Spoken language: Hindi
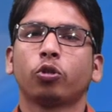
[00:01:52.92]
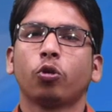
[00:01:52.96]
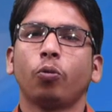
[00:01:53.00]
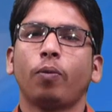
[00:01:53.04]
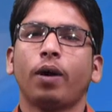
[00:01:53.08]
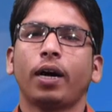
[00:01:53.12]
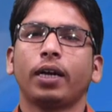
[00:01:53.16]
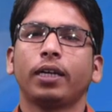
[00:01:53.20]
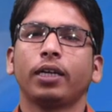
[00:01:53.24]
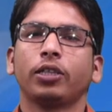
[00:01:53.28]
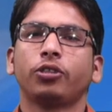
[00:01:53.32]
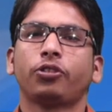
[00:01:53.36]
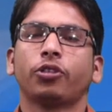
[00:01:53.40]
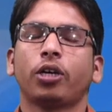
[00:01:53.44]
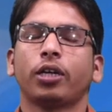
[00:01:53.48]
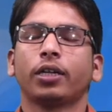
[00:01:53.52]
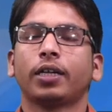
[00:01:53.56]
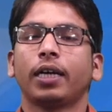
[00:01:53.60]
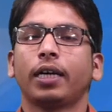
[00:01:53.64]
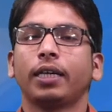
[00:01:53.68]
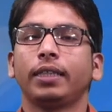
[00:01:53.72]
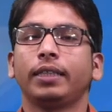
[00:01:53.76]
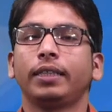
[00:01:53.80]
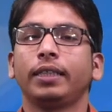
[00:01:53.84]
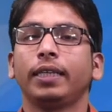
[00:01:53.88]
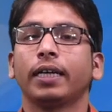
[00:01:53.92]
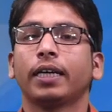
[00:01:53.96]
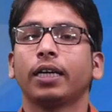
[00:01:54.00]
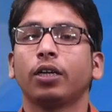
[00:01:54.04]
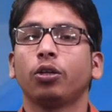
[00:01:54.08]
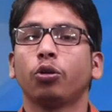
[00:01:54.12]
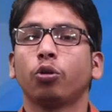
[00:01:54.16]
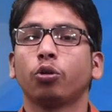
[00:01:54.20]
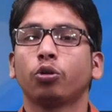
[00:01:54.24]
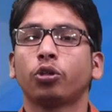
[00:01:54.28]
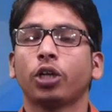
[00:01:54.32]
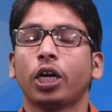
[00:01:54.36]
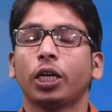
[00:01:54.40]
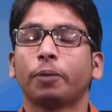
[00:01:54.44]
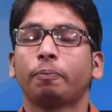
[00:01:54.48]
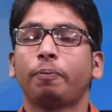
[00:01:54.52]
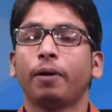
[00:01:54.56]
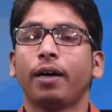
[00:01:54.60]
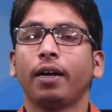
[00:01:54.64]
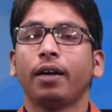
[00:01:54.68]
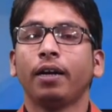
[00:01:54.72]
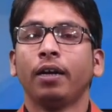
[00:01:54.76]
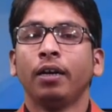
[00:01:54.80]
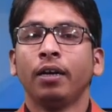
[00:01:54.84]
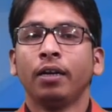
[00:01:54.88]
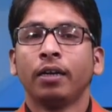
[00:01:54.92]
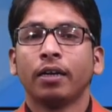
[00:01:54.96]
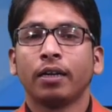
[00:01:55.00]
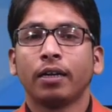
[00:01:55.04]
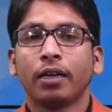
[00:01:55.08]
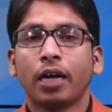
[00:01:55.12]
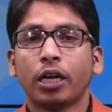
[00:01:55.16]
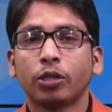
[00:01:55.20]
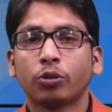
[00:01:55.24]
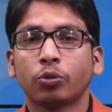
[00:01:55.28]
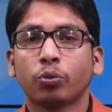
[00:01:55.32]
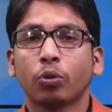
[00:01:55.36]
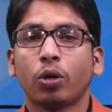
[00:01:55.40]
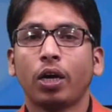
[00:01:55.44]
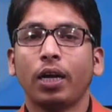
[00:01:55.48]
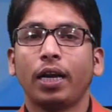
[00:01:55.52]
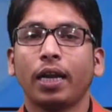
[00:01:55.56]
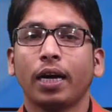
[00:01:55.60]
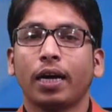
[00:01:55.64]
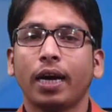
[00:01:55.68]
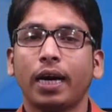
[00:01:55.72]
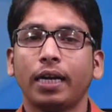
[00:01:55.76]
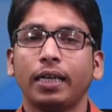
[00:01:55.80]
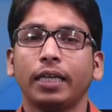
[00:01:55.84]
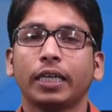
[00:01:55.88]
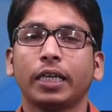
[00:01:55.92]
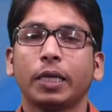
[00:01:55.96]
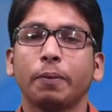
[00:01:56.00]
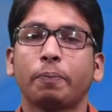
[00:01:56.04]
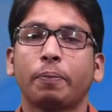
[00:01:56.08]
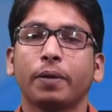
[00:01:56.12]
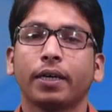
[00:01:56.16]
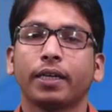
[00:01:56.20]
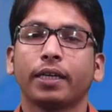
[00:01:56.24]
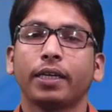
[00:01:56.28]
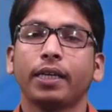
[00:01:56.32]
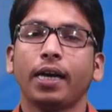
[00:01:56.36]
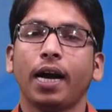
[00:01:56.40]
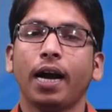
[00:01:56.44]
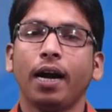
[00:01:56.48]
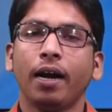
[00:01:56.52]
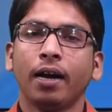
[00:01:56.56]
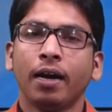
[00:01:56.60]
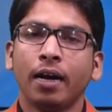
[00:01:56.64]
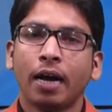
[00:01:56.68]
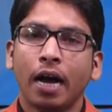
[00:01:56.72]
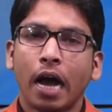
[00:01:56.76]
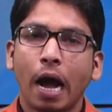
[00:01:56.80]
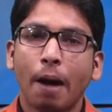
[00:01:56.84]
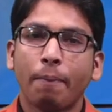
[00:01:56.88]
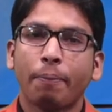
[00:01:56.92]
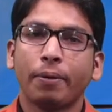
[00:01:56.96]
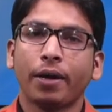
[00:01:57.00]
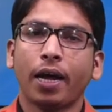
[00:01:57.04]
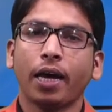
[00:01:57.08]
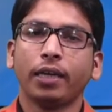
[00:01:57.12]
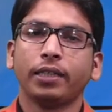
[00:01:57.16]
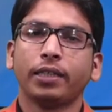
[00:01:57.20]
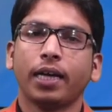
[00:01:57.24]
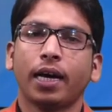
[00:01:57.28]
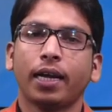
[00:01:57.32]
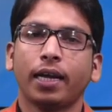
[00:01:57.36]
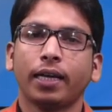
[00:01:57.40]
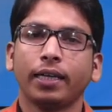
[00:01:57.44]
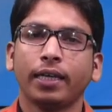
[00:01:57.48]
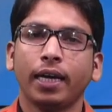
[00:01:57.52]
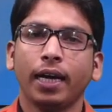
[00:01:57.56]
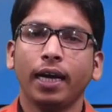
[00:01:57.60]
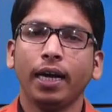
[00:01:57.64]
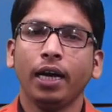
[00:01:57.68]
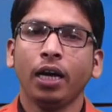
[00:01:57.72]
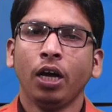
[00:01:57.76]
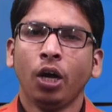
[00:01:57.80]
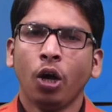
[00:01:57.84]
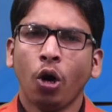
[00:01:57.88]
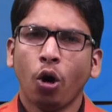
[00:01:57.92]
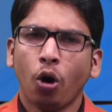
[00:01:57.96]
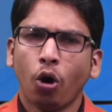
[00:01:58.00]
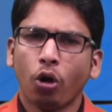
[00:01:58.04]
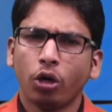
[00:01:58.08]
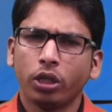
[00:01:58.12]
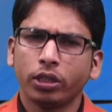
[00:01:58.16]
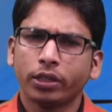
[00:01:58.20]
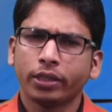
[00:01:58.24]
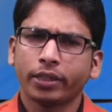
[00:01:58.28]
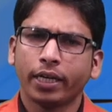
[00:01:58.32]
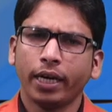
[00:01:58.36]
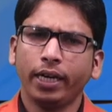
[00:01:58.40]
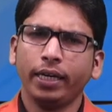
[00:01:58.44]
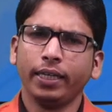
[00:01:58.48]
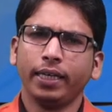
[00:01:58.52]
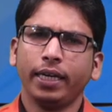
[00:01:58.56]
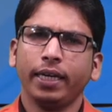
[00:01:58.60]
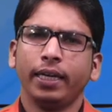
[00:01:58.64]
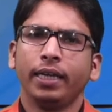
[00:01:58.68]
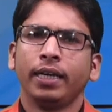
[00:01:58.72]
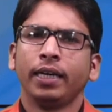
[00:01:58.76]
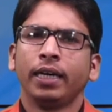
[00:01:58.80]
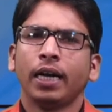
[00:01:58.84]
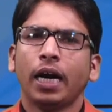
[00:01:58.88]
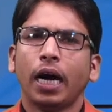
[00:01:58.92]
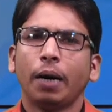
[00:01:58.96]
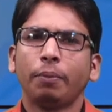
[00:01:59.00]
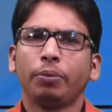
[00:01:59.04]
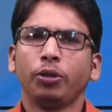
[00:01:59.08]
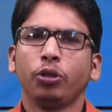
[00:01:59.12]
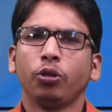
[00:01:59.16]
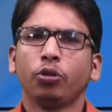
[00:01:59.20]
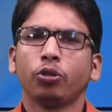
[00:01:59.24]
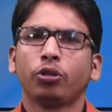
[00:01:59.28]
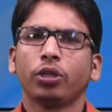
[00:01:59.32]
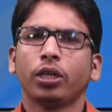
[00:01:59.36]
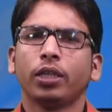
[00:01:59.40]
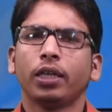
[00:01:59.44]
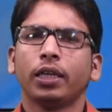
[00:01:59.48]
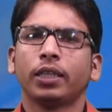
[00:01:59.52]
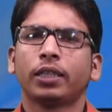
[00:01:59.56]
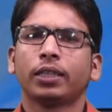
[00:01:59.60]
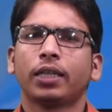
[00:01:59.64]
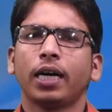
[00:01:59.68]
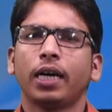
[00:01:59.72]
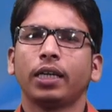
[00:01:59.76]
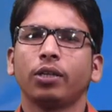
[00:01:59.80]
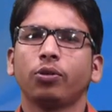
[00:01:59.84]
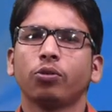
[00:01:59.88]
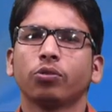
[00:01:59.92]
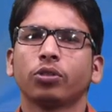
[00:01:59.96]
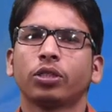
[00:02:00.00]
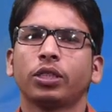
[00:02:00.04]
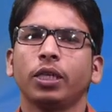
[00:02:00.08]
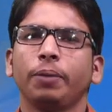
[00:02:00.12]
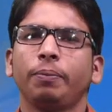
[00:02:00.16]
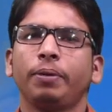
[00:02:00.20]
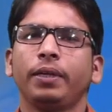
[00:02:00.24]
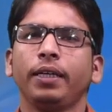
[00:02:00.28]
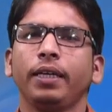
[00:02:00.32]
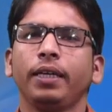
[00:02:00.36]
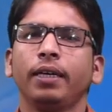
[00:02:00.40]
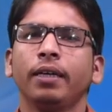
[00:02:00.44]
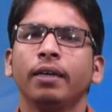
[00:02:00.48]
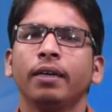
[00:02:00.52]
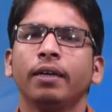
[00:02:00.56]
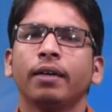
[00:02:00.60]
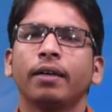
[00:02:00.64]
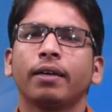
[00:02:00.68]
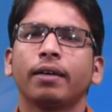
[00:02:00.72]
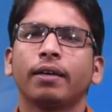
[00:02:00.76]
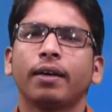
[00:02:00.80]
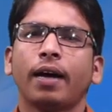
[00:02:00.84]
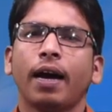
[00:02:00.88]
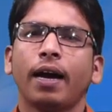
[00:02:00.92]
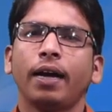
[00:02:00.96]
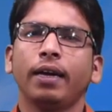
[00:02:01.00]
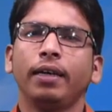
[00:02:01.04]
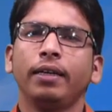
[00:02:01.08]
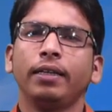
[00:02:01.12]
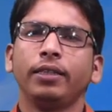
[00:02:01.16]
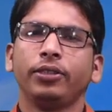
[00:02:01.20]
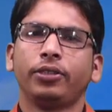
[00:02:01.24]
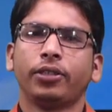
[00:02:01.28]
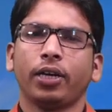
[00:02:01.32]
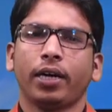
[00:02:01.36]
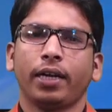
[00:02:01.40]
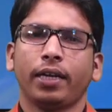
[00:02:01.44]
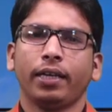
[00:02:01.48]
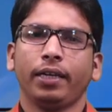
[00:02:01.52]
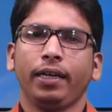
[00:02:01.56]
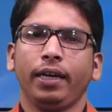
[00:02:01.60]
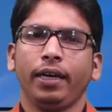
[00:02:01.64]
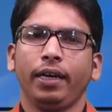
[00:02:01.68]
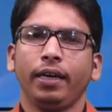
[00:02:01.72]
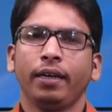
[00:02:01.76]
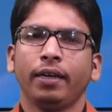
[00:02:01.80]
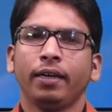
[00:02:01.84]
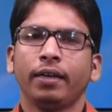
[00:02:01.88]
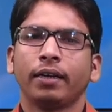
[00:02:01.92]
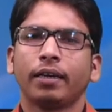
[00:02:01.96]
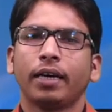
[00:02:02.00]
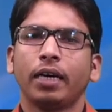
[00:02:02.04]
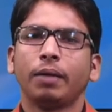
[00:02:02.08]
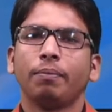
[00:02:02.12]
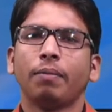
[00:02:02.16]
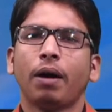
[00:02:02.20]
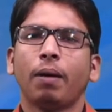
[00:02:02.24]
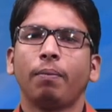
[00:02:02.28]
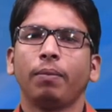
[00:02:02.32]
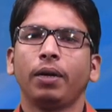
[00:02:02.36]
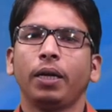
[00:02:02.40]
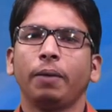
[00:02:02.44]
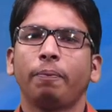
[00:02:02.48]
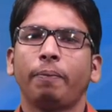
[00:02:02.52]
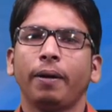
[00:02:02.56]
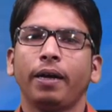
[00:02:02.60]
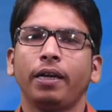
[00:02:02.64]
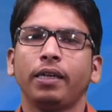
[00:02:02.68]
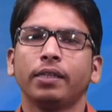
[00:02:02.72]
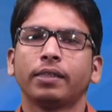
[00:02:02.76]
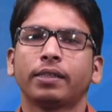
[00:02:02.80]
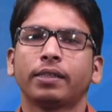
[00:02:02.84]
कुमार ने जानकारी दी कि नौशाद पर रासुका लगाने की प्रक्रिया अपनाई जा रही है और इसके लिए अभियोजन अधिकारियों से भी राय ली जा रही है कई मामले पहले